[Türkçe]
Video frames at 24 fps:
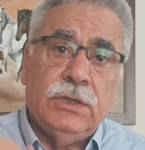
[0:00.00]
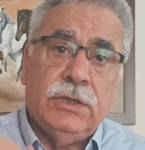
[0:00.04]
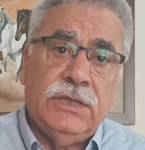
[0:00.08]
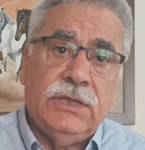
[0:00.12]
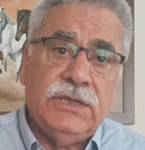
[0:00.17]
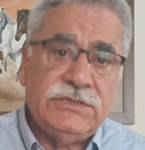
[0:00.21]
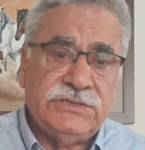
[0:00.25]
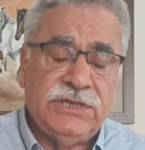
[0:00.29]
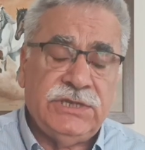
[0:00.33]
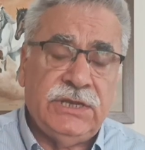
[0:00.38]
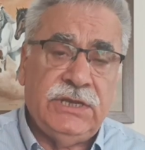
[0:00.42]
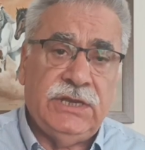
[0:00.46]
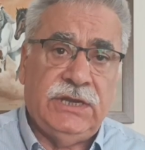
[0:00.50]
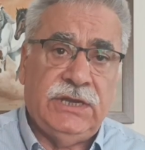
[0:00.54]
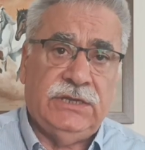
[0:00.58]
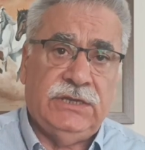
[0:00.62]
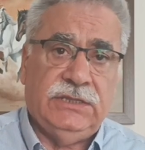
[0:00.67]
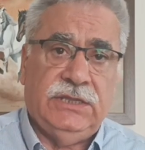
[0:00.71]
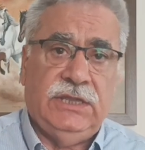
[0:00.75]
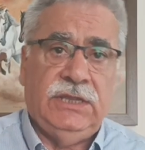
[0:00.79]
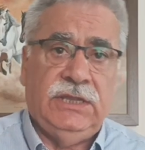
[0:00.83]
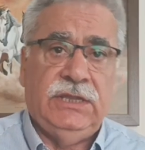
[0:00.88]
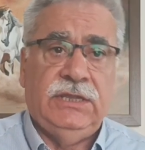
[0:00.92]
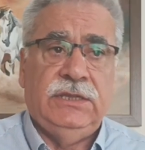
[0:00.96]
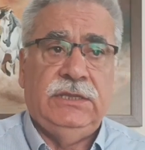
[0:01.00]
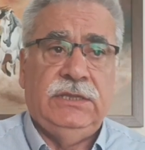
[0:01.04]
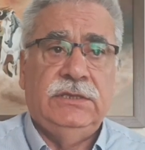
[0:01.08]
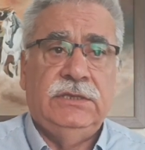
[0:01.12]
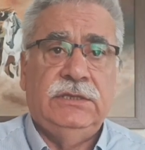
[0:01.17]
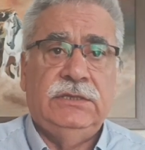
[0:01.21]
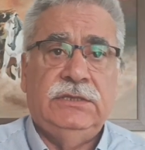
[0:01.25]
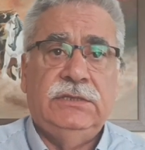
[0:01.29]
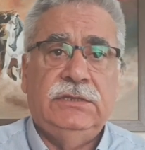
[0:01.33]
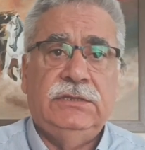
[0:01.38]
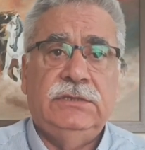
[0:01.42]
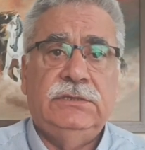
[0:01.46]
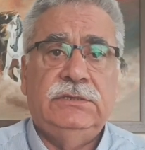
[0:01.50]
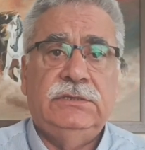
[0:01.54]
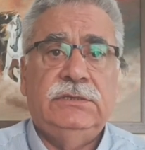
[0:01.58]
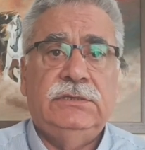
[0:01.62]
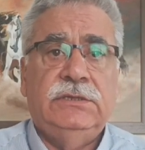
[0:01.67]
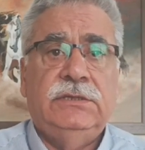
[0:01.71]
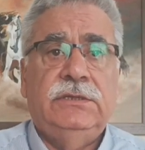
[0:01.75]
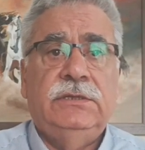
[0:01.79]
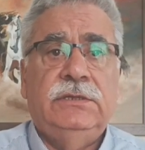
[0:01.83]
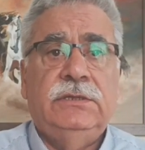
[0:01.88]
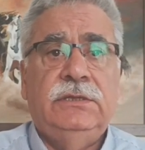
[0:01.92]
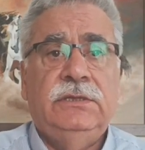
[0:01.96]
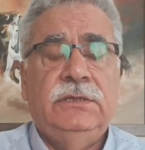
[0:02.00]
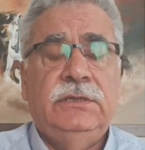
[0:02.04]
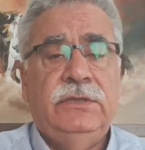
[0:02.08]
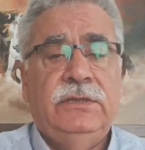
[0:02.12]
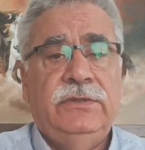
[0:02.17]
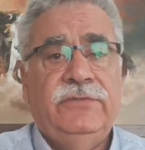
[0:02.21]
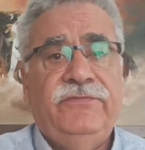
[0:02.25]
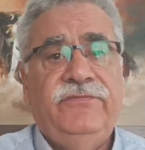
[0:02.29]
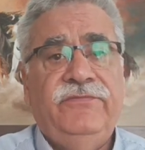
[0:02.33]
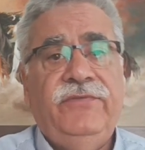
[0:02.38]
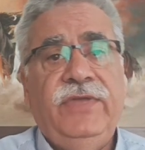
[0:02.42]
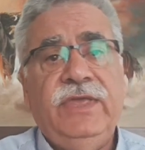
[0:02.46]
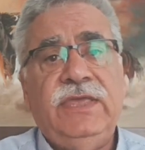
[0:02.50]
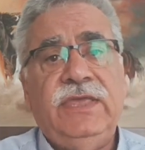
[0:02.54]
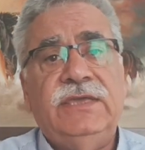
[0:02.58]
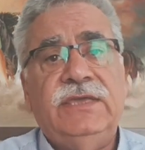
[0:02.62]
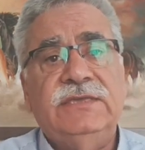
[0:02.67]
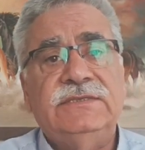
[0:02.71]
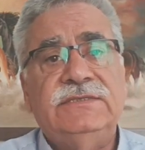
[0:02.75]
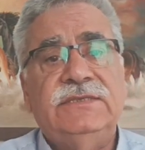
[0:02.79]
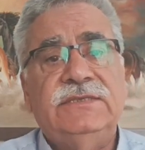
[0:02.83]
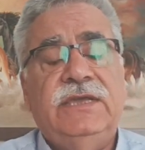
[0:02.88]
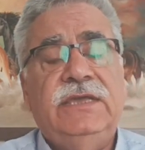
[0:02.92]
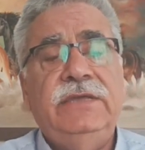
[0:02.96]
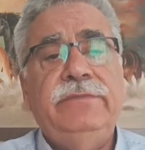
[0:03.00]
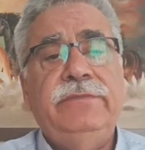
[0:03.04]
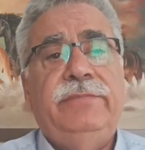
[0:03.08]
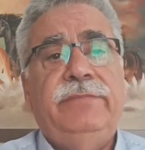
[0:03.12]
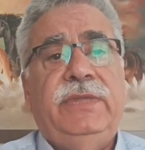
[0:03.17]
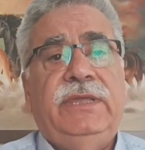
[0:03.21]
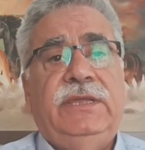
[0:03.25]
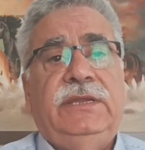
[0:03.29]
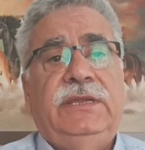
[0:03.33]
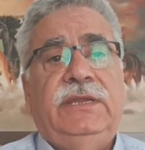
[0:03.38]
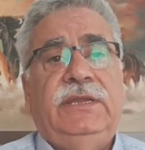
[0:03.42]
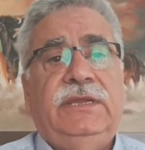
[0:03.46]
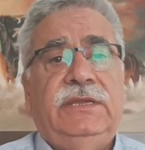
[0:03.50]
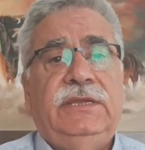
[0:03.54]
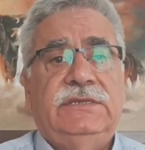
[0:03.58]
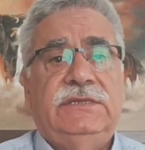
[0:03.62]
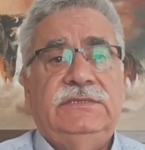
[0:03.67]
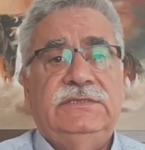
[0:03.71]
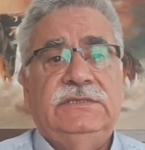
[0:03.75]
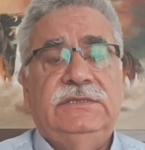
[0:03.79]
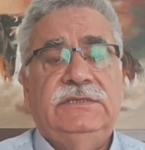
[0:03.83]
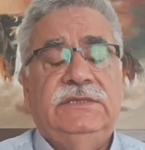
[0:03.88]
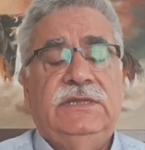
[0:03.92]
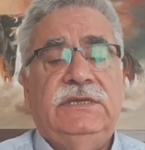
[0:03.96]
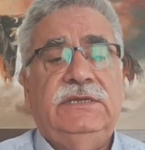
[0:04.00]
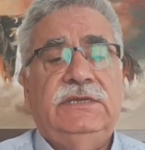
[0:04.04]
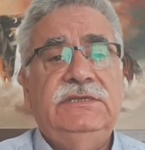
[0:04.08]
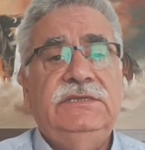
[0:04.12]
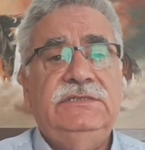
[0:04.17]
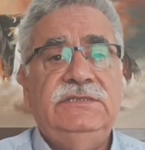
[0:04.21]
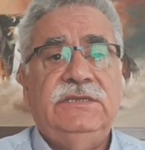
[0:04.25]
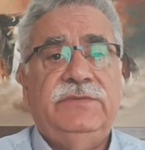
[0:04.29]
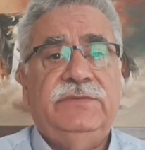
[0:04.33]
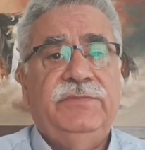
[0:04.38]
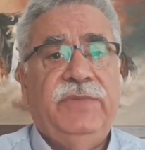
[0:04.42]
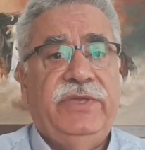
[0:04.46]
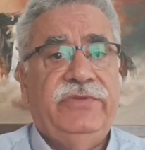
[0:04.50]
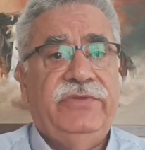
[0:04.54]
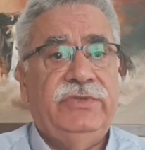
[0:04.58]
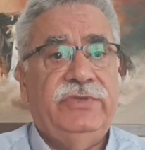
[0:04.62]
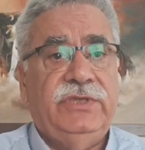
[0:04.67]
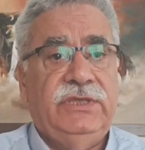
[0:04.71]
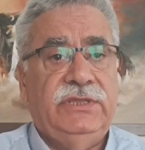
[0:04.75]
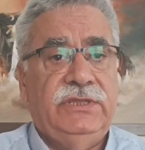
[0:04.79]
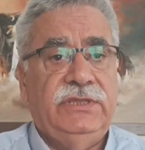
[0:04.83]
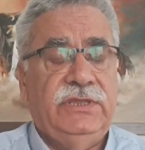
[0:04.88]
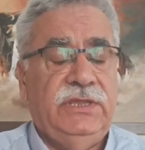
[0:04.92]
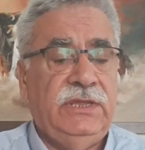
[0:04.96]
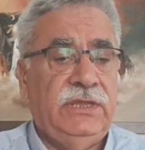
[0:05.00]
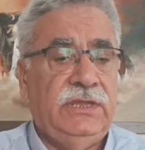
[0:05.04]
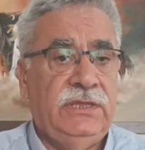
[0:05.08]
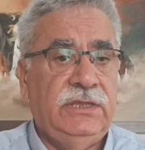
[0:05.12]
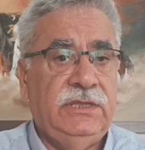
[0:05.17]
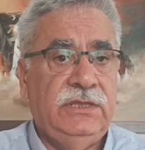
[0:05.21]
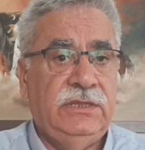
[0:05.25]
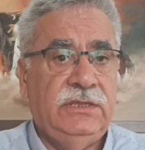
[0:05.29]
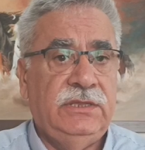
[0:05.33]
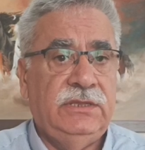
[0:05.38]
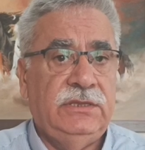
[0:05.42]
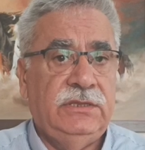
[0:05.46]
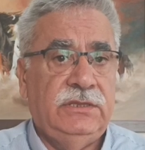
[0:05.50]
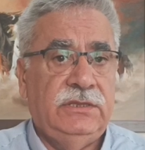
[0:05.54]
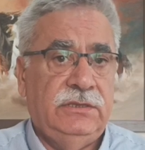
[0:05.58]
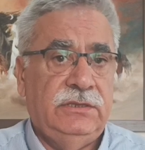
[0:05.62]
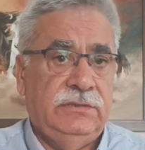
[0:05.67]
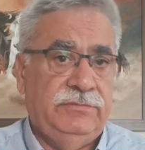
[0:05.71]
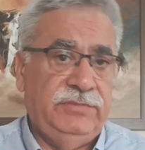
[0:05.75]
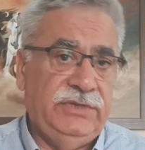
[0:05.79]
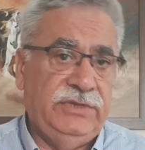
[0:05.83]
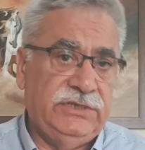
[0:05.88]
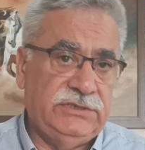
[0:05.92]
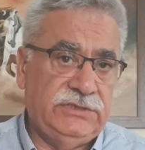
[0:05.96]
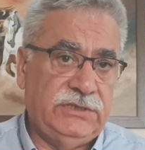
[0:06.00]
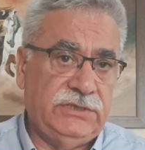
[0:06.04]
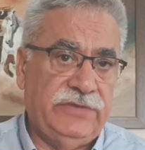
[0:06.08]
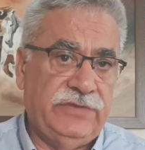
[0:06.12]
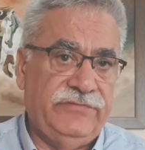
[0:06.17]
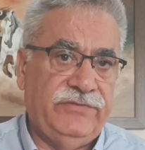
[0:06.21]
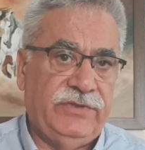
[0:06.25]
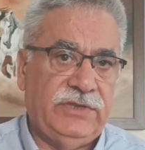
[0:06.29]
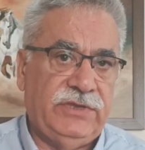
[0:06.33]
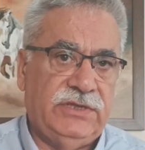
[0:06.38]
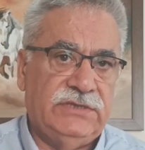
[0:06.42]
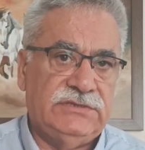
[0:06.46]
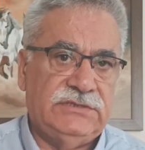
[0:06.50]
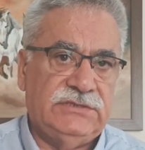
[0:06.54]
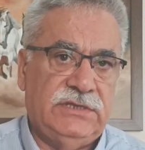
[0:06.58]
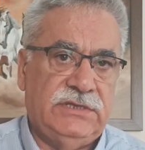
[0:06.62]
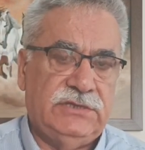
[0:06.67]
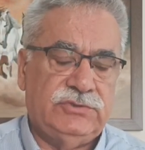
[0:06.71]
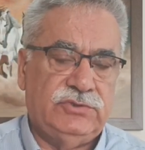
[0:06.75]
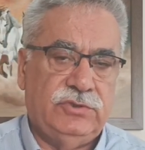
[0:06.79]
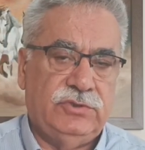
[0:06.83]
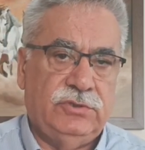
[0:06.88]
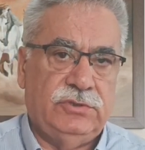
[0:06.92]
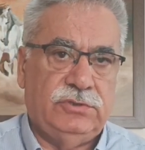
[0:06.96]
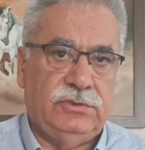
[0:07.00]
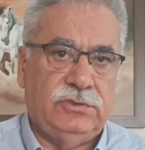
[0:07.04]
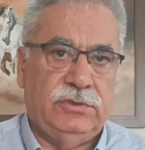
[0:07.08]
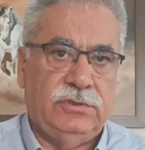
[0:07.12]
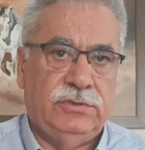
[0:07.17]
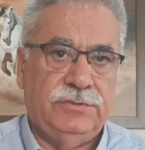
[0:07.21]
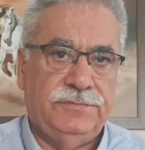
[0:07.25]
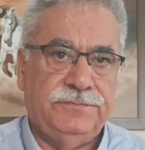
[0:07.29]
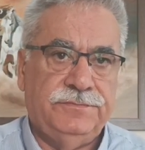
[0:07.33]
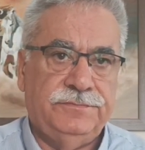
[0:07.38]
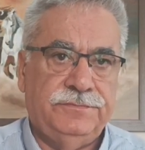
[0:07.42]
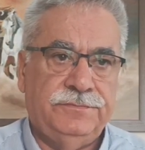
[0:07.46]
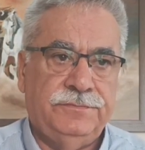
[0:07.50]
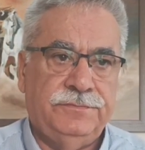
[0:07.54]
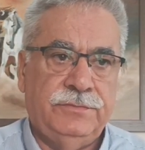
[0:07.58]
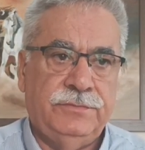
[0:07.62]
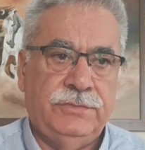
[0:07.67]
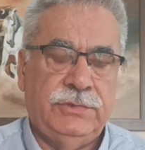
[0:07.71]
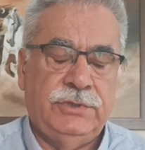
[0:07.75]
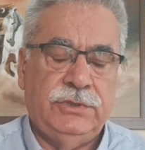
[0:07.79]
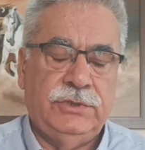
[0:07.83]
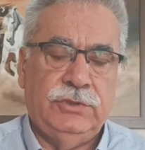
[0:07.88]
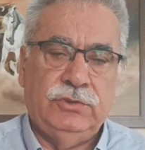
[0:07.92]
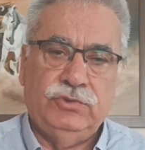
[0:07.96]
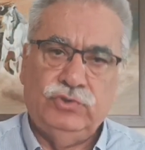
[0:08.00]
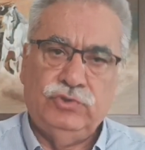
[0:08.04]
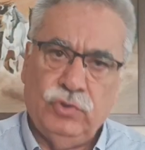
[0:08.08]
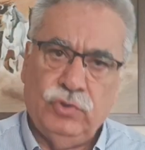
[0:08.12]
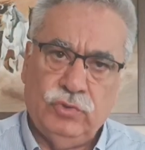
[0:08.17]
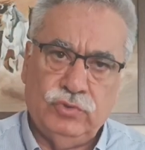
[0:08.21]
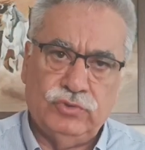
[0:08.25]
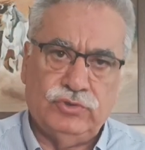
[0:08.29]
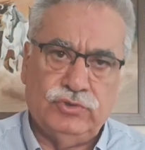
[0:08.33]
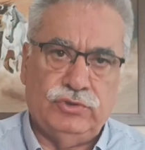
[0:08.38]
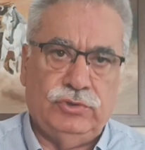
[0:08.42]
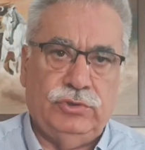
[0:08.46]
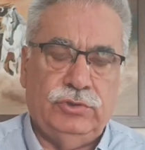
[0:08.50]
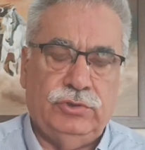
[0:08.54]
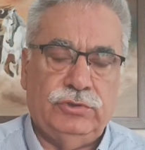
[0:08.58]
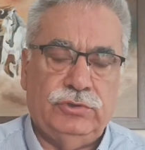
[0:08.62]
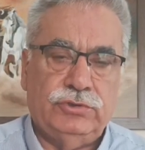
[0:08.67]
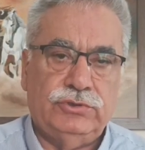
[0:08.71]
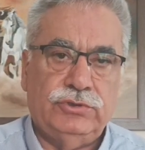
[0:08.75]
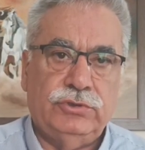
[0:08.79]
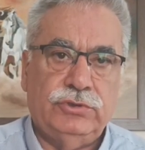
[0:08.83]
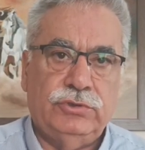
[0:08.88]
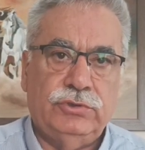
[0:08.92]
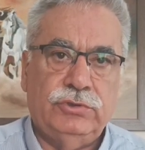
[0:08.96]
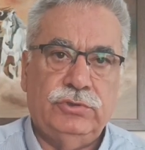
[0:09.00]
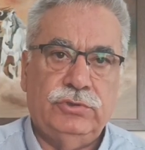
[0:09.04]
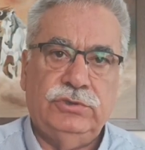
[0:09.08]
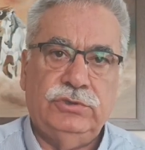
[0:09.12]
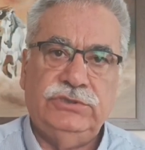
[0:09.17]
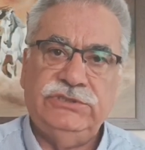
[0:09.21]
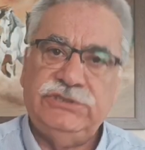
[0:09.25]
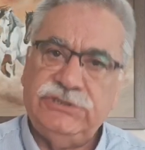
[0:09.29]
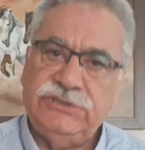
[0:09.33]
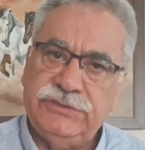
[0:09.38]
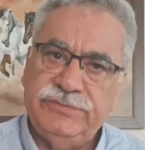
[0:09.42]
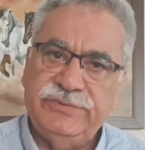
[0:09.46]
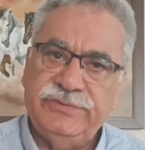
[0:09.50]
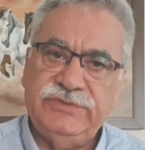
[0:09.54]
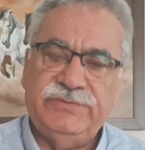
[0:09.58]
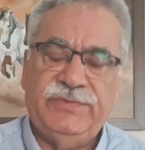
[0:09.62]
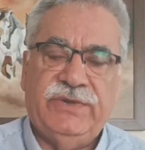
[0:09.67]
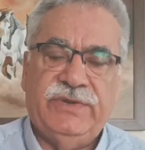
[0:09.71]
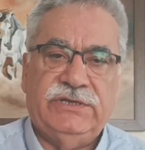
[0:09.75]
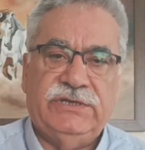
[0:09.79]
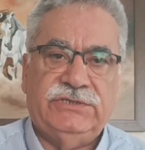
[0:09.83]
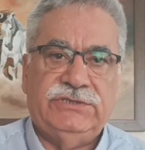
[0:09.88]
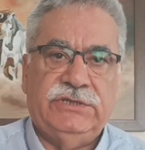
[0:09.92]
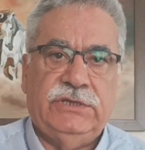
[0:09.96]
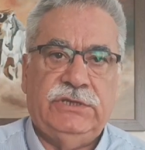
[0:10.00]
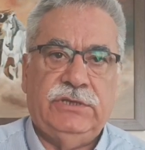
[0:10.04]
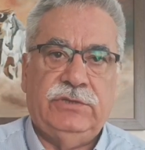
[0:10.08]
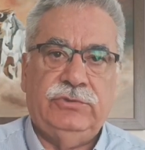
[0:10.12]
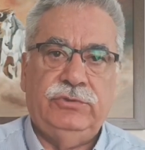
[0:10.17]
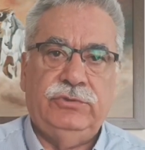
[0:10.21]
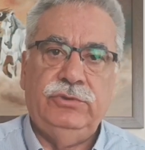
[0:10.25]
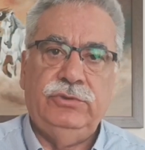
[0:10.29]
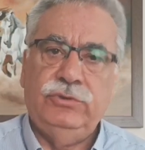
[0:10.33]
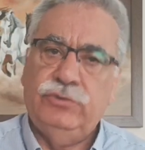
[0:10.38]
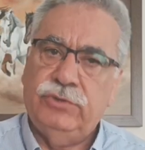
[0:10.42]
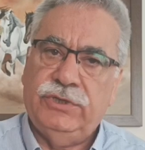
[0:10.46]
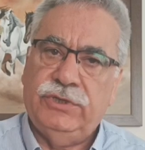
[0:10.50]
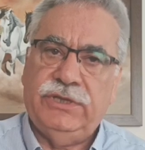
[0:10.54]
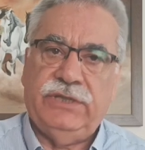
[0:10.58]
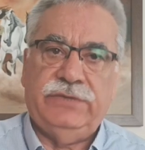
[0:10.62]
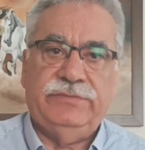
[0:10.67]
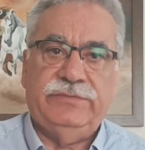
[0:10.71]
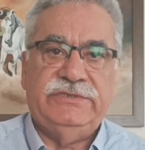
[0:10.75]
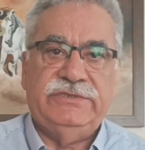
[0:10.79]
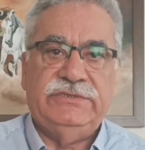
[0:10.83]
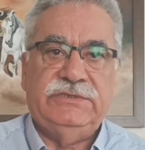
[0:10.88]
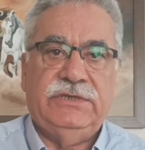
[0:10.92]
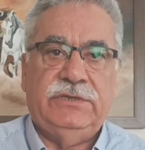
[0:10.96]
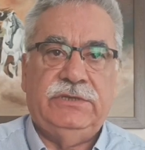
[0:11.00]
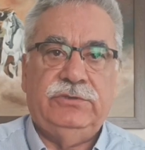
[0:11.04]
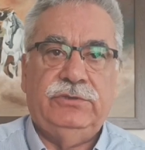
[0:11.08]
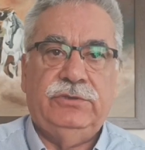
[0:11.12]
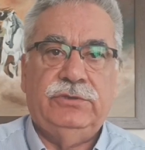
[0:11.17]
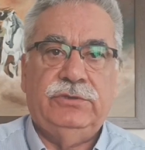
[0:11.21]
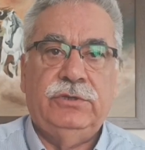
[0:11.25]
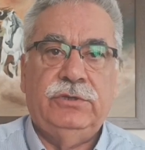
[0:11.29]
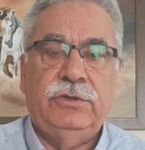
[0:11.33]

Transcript: Geçenlerde Feke Sayın Bey ile arasında Kızık mevkiinde bir trafik kazası oldu. Çok üzülüyoruz. İçimiz parçalanıyor, yüreğimiz yanıyor.